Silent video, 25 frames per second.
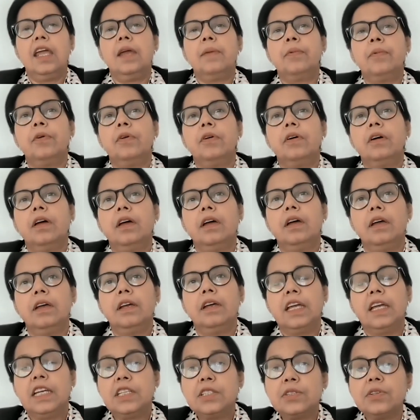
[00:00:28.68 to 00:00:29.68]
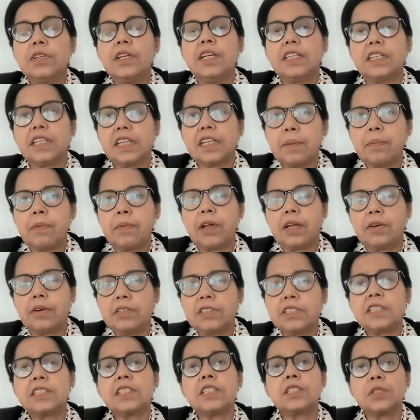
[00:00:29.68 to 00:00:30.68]
এবং এই জন্য এটাকে বলা
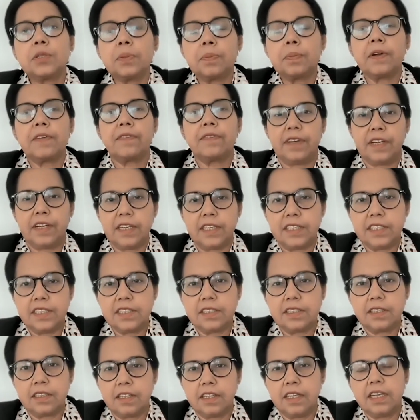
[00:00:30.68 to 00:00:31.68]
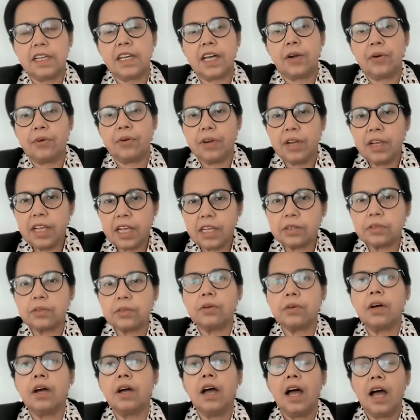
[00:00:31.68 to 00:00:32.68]
হচ্ছে এটা সুপার ভ্যারিয়েন্ট এ কারণেই এত
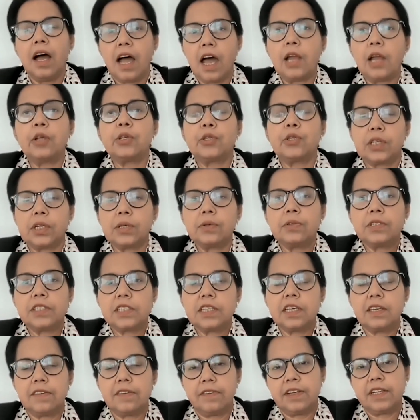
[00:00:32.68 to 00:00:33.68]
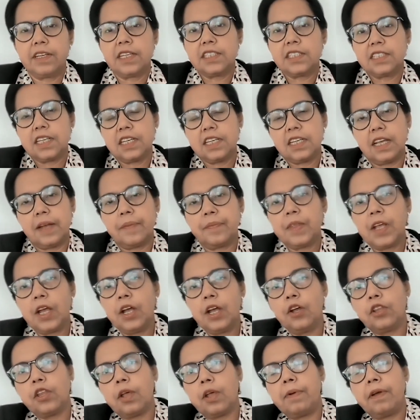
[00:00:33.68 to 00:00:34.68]
আলোচনা হচ্ছে এই ভ্যারিয়েন্টটা নিয়ে
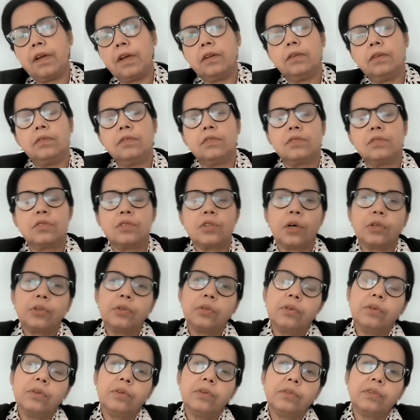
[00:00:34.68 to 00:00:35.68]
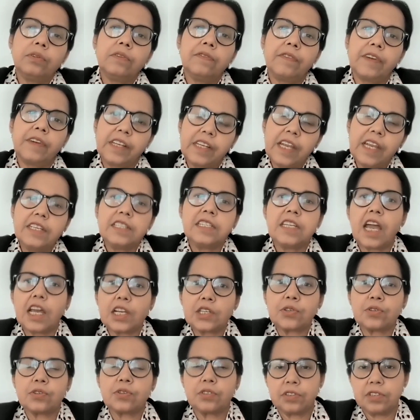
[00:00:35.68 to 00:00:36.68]
তবে যত নতুন ভ্যারিয়েন্টই
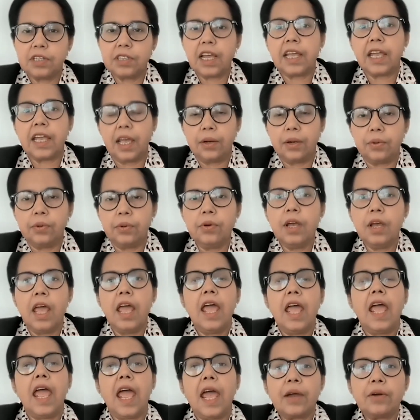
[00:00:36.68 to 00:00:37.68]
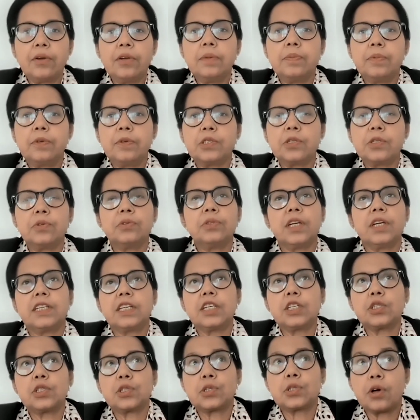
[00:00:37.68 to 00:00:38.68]
আসুক না কেন এখনো পর্যন্ত
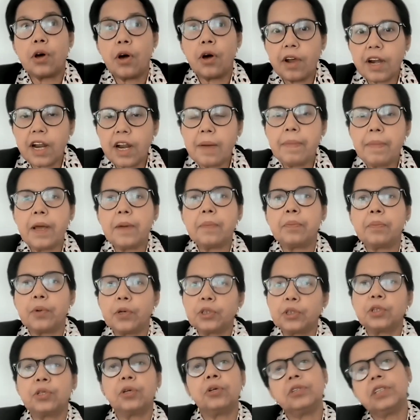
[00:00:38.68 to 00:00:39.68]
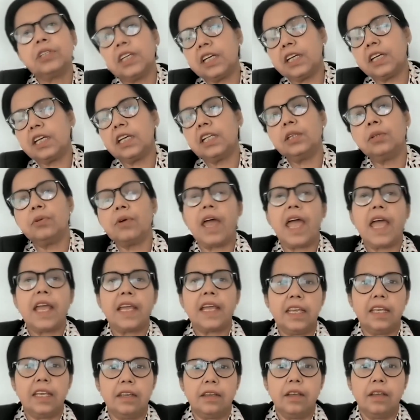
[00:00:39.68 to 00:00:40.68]
এটা ছড়াবার পদ্ধতি কিন্তু
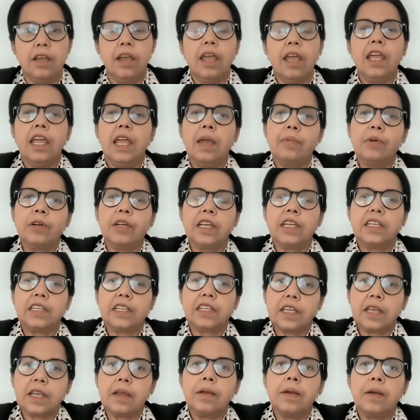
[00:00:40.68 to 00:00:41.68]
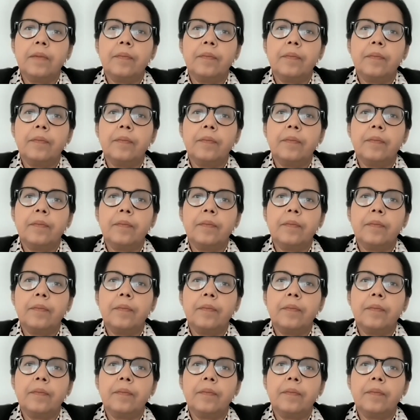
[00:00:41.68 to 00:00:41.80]
একই এবং এটাকে